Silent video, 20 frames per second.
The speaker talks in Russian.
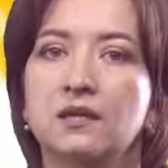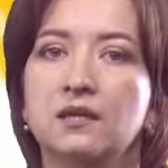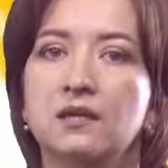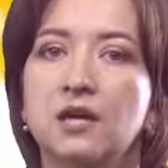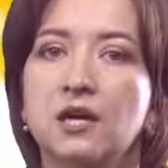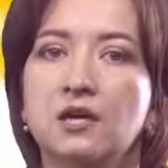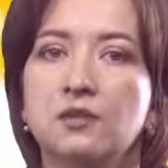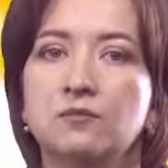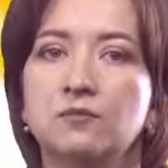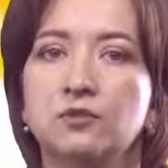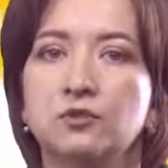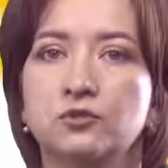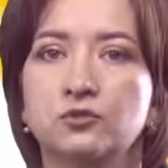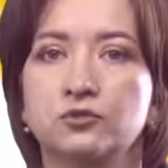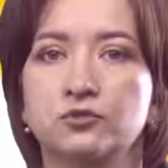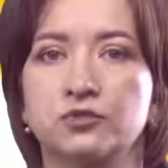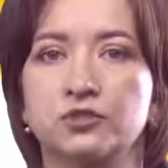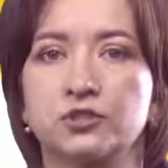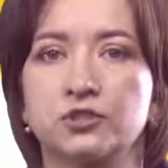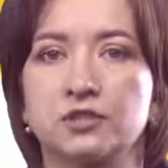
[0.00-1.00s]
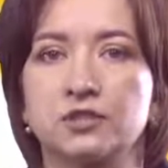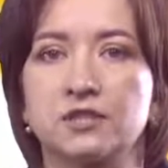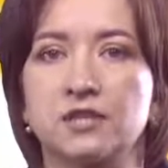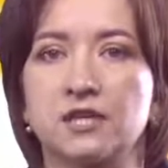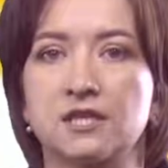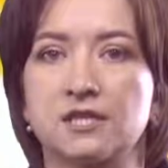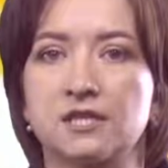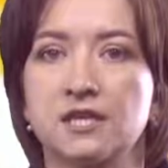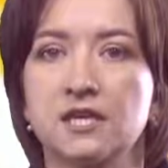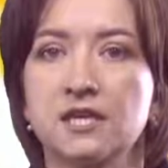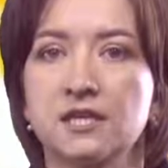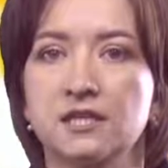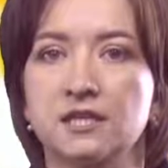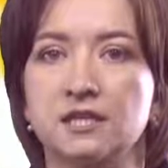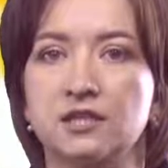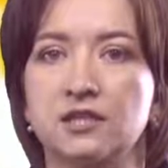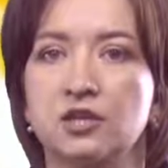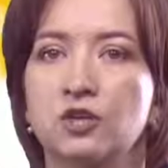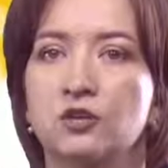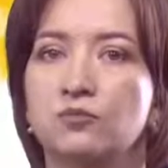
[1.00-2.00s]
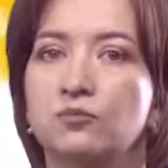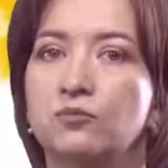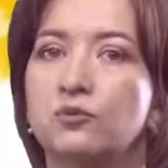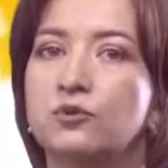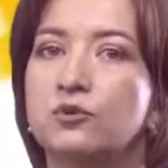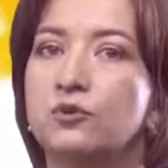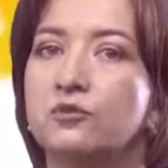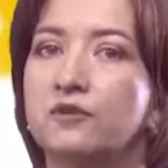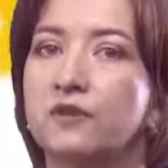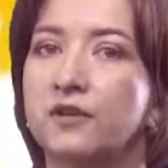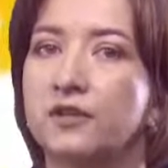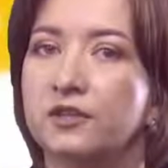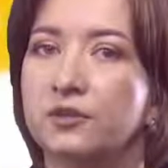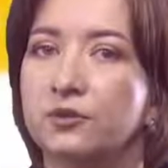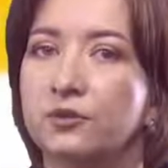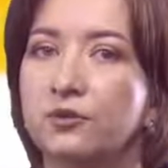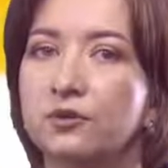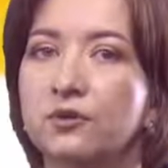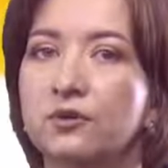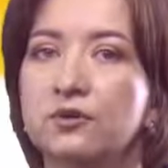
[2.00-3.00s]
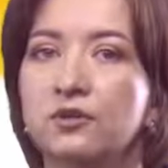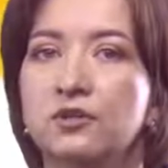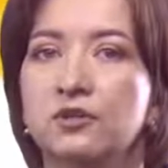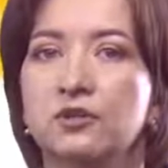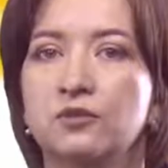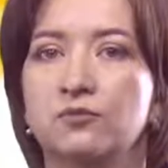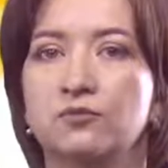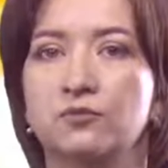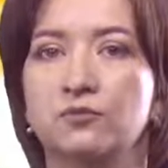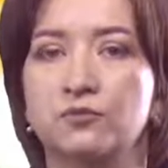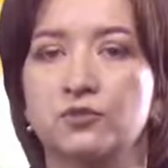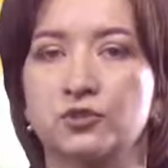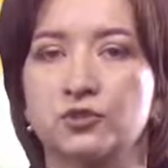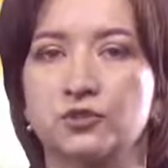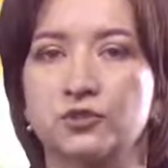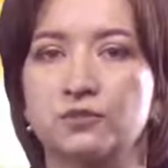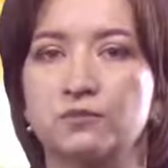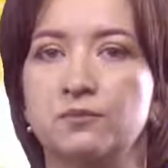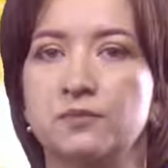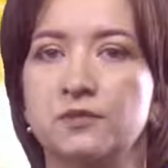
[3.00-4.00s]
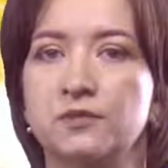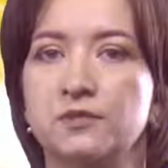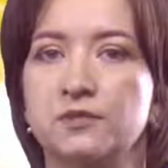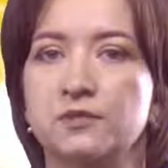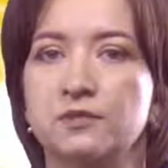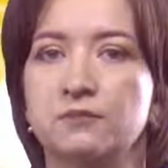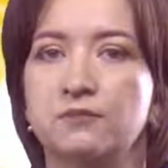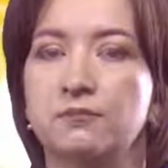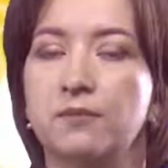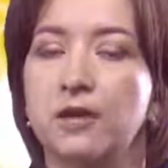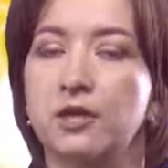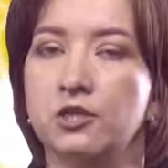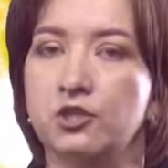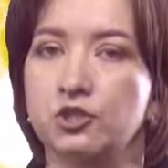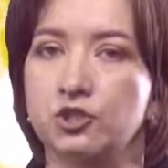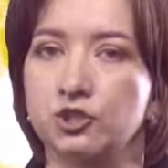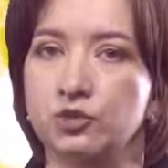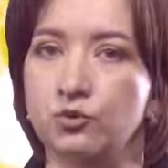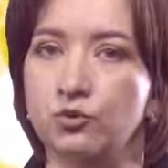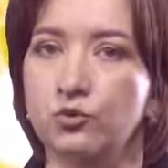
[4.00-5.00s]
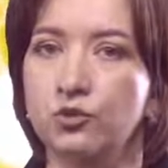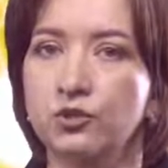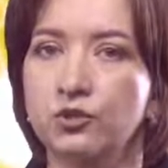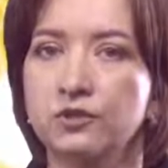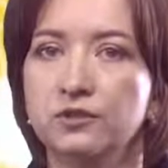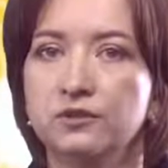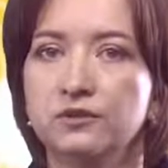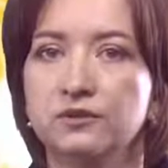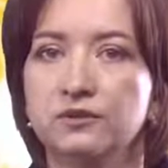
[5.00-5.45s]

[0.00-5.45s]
Как мы уже сказали, буква Ё может быть большой